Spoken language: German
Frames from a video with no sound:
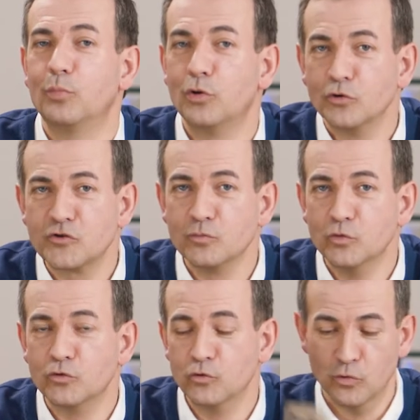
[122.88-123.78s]

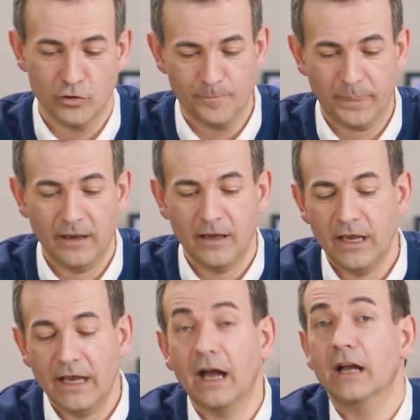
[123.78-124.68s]
Plus-Modul.
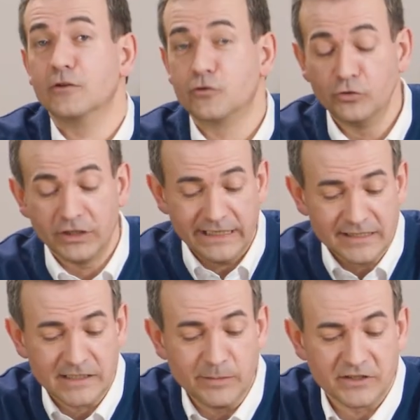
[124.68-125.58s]
Zu guter
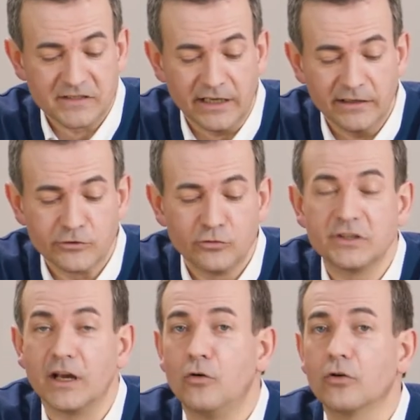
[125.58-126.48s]
Letzt gibt es dann
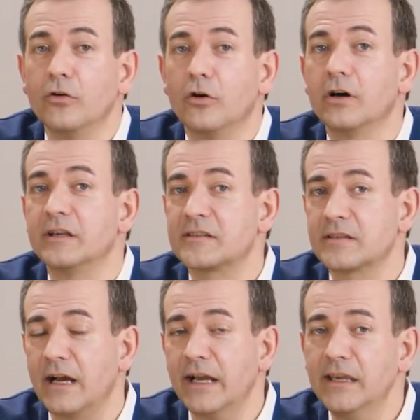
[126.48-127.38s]
natürlich auch noch
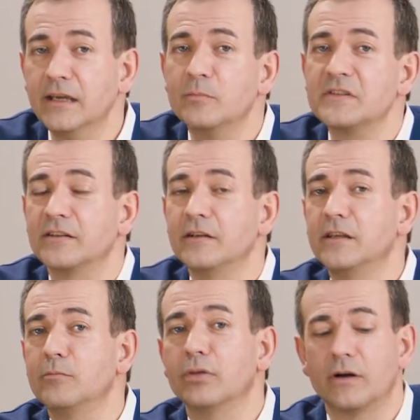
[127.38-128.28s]
Sky im
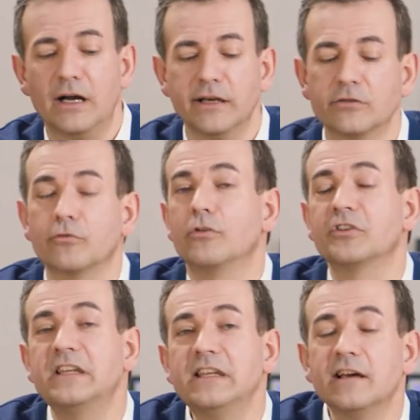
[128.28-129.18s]
Satellitenbereich und auch
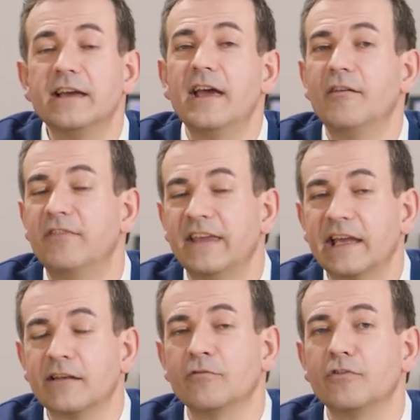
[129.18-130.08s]
hier
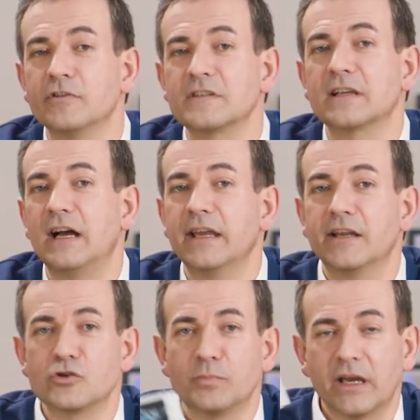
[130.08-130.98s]
werden von Sky
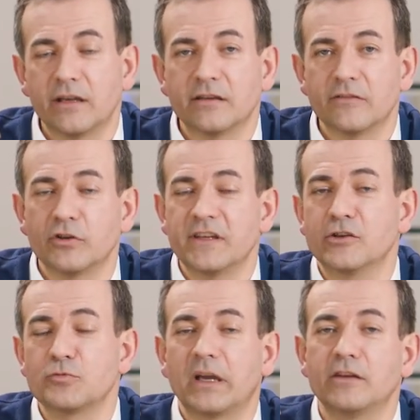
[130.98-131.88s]
entsprechendes, wird ein
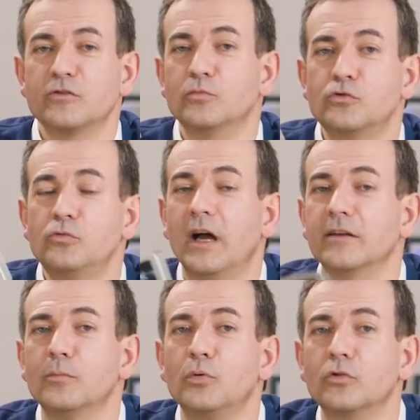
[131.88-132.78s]
entsprechendes Modul
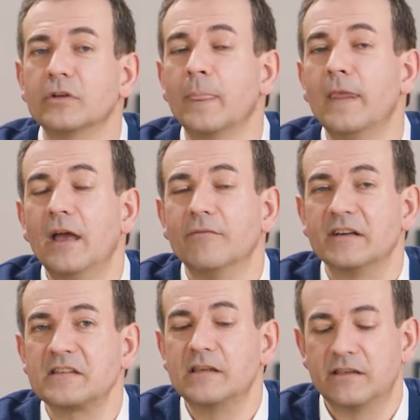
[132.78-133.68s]
angeboten,
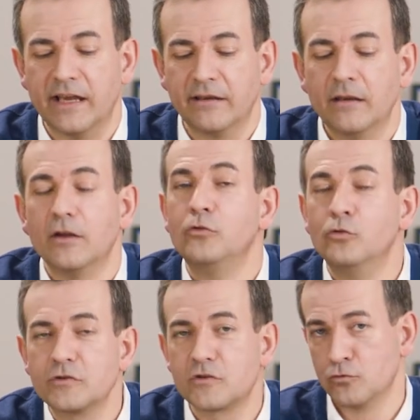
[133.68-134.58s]
was Sie dann
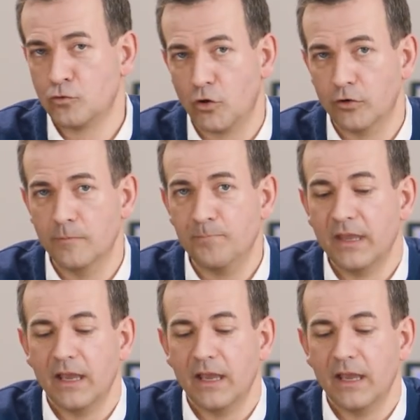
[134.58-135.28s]
nutzen können.